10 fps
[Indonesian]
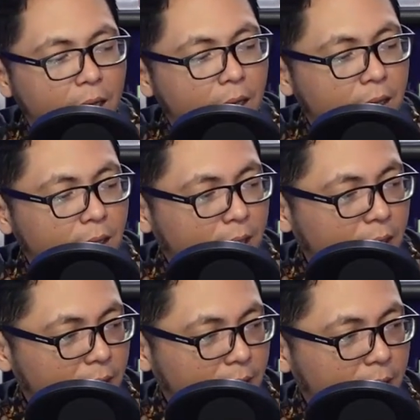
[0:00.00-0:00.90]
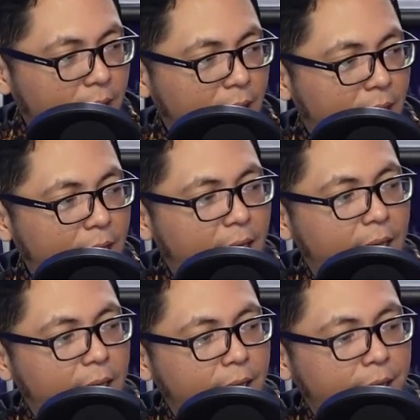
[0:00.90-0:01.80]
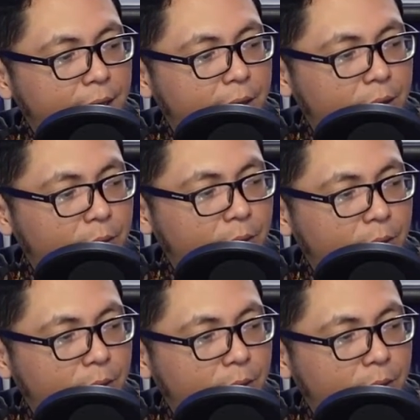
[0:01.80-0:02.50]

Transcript: oke dari layar itu